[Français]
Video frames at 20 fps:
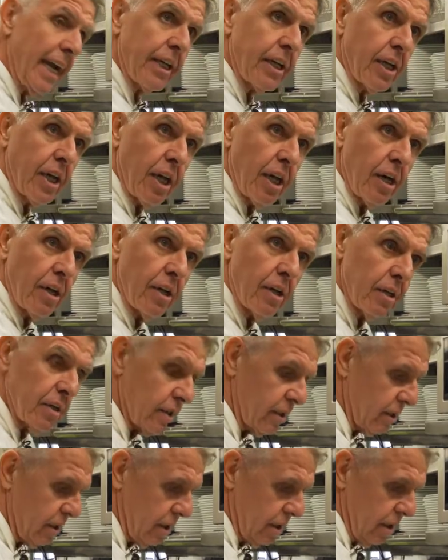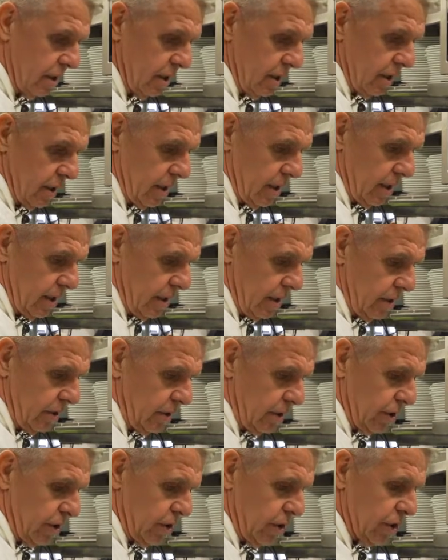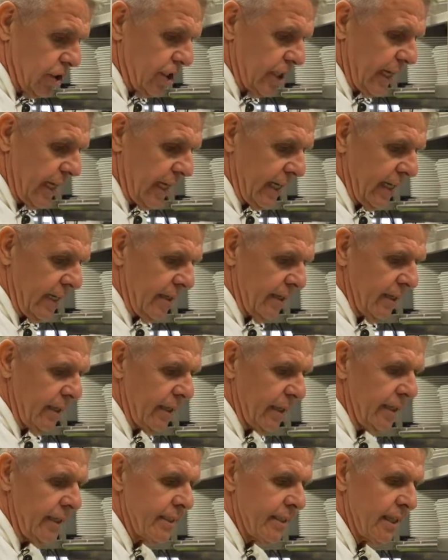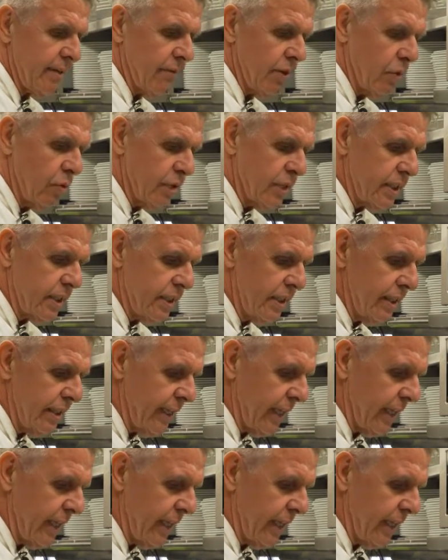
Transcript: à cœur notre chair et ça va aussi